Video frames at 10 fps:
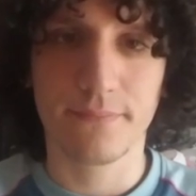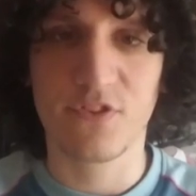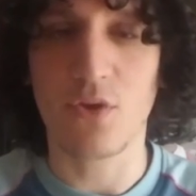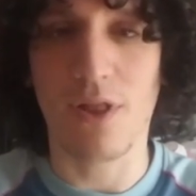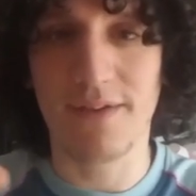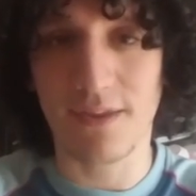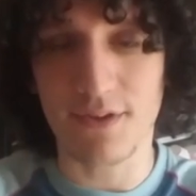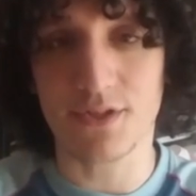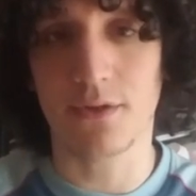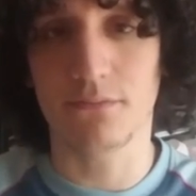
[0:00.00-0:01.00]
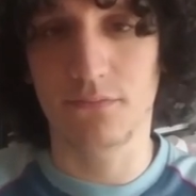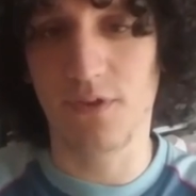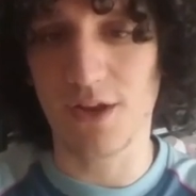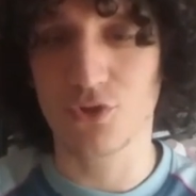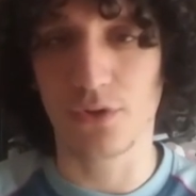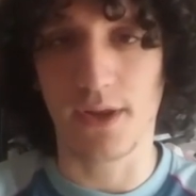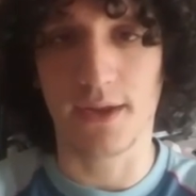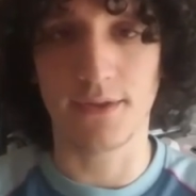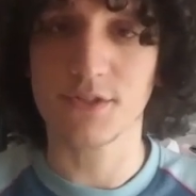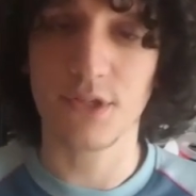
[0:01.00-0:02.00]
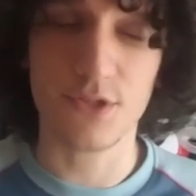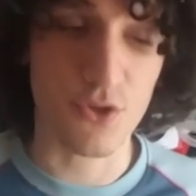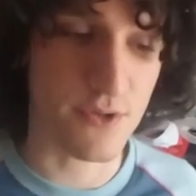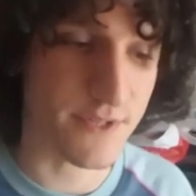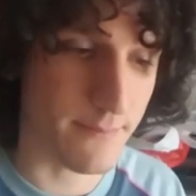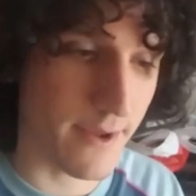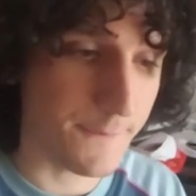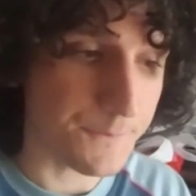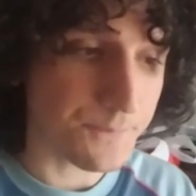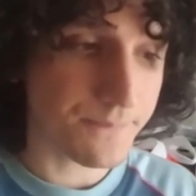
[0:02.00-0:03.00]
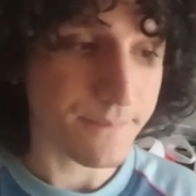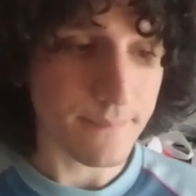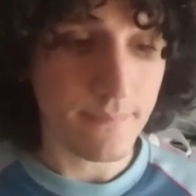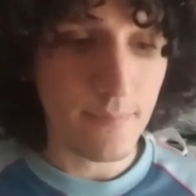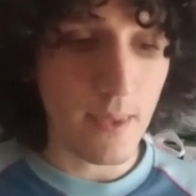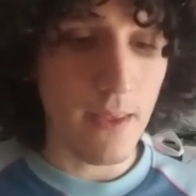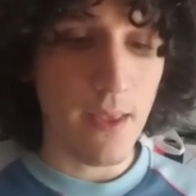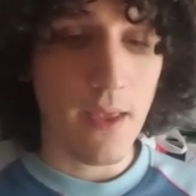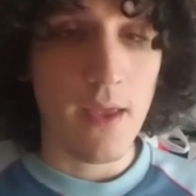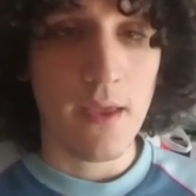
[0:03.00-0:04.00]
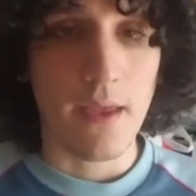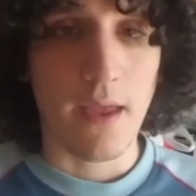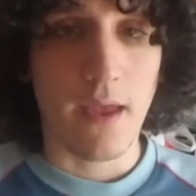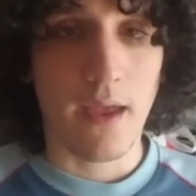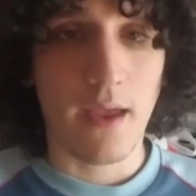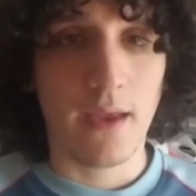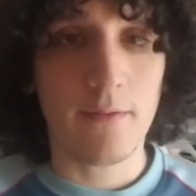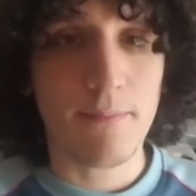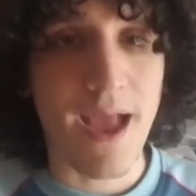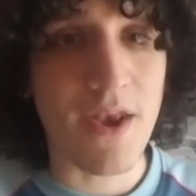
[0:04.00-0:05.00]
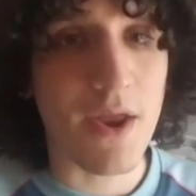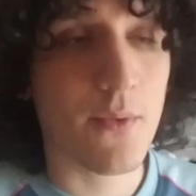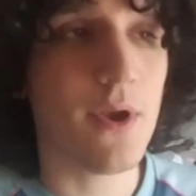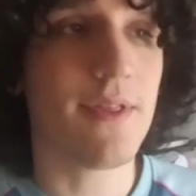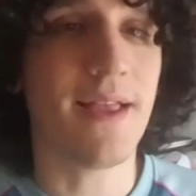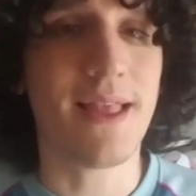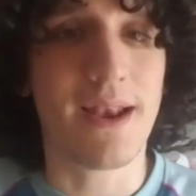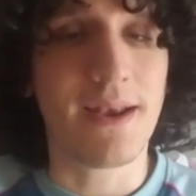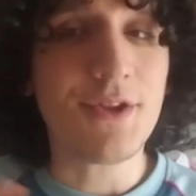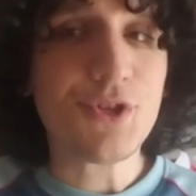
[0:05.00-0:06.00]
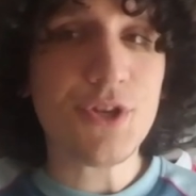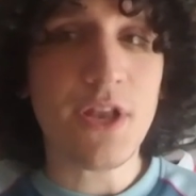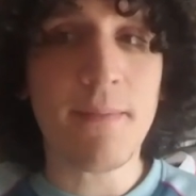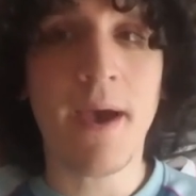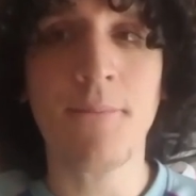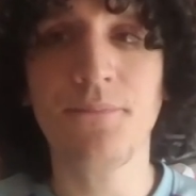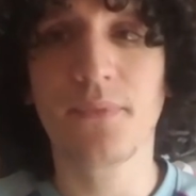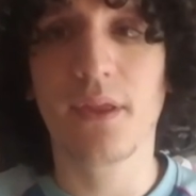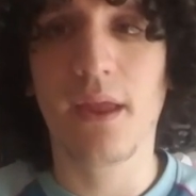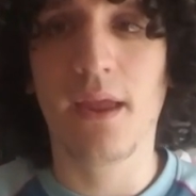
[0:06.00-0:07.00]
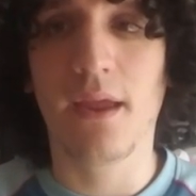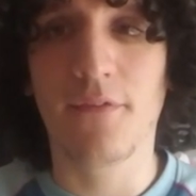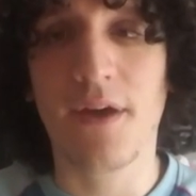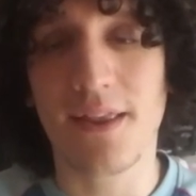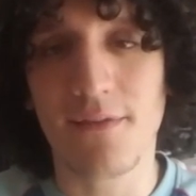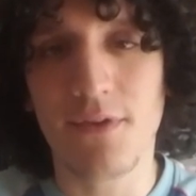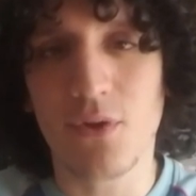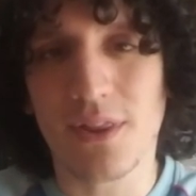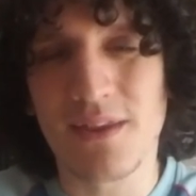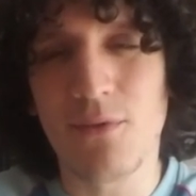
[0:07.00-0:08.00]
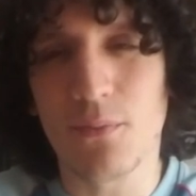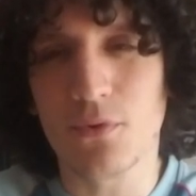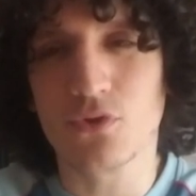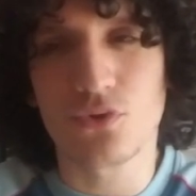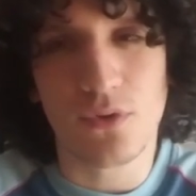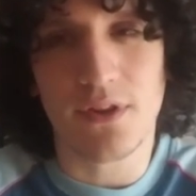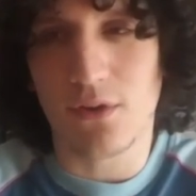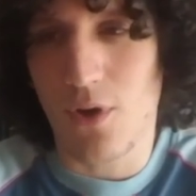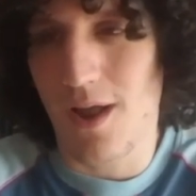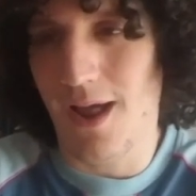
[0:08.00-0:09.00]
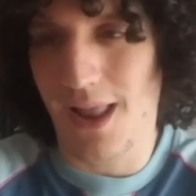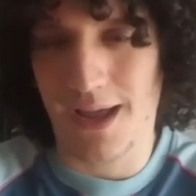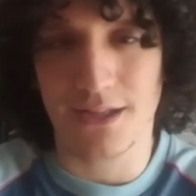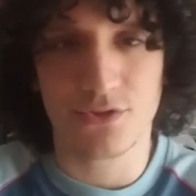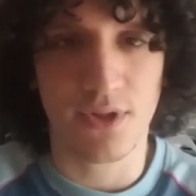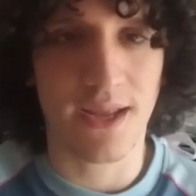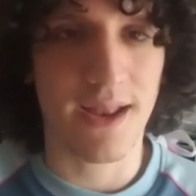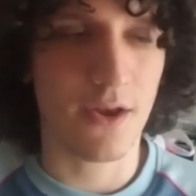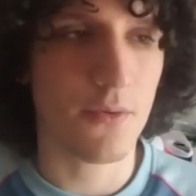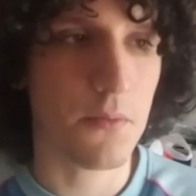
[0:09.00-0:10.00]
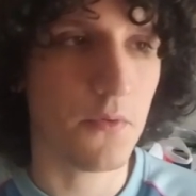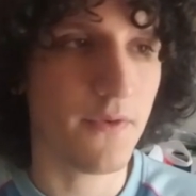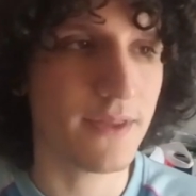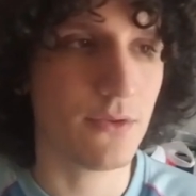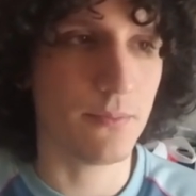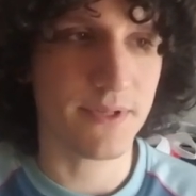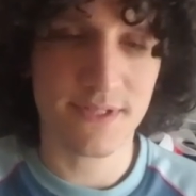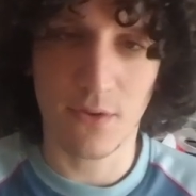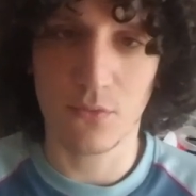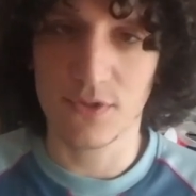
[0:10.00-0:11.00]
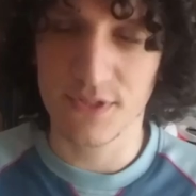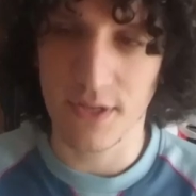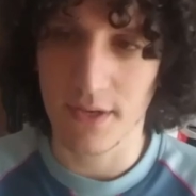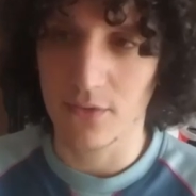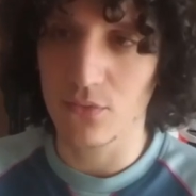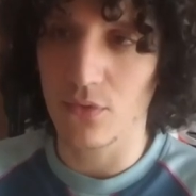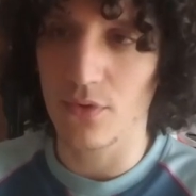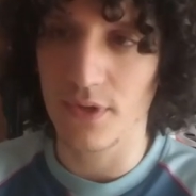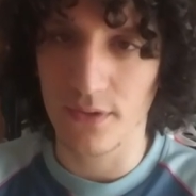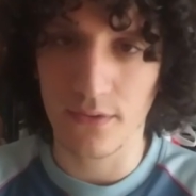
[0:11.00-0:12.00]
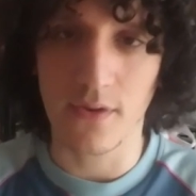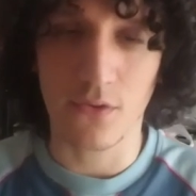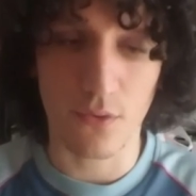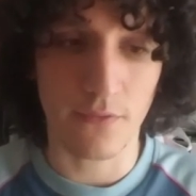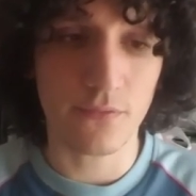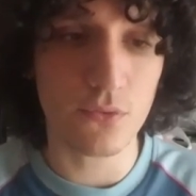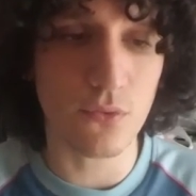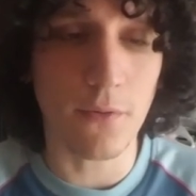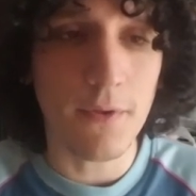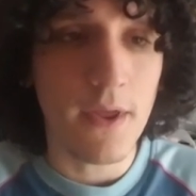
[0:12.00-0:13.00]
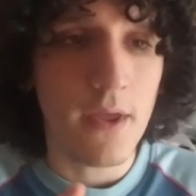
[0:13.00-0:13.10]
Se non l'avete visto vi lascio il link in descrizione semmai. Eh, il piano è quello di andare nei cinema e fare dei video un attimino più costruiti, no? Alla cazzo di cane come abbiamo fatto per Star Wars e il raduno di, di Ritorno al Futuro.